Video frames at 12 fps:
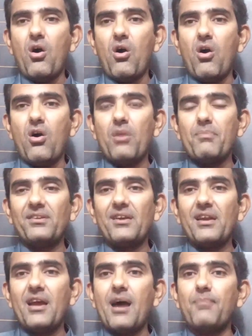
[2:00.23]
और
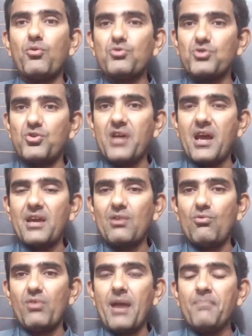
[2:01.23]
बेसिकली आप खुश हो जाएं
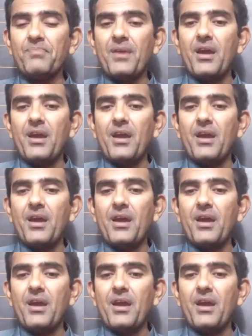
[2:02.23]
क्योंकि